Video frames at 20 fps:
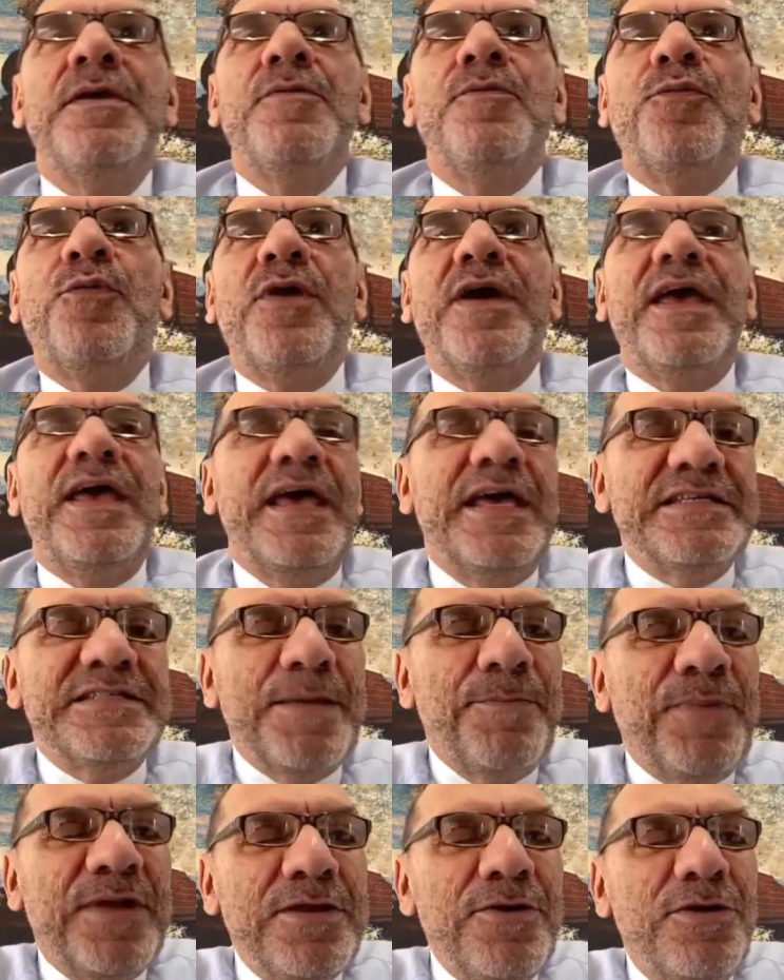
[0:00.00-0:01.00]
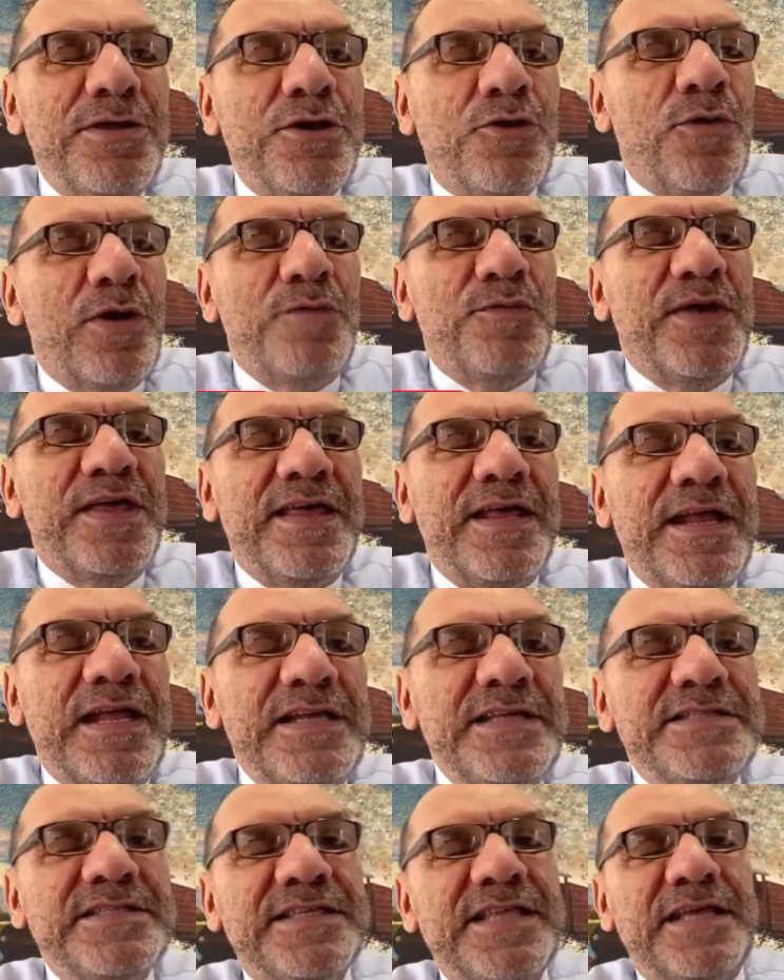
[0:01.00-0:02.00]
fue ese periódico, El
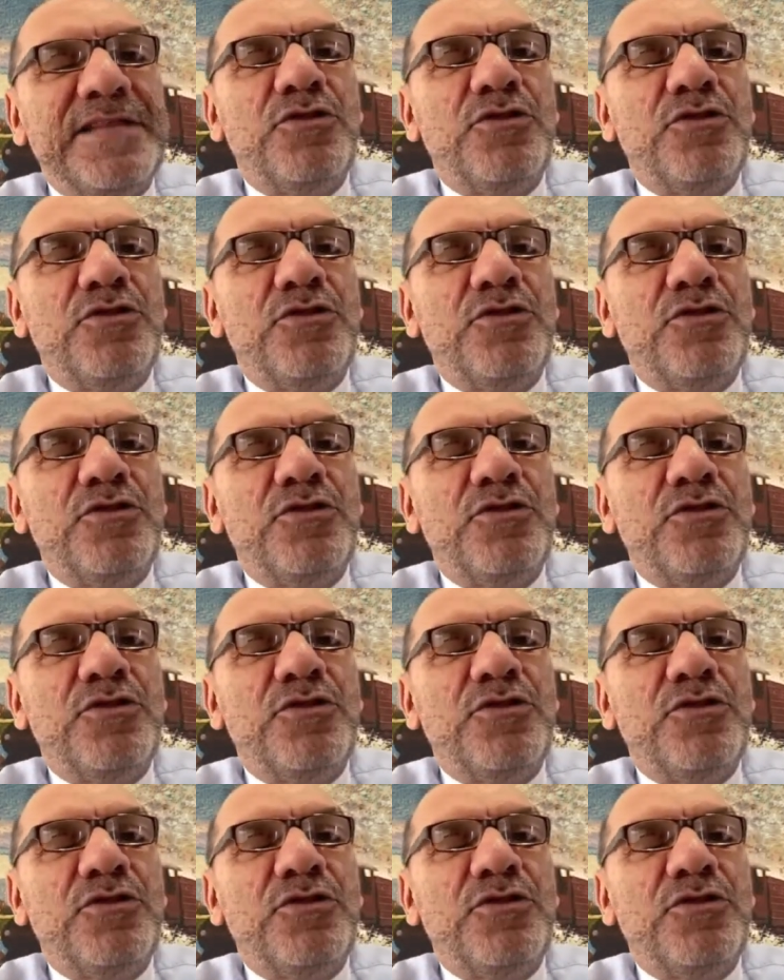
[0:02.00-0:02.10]
Federalista.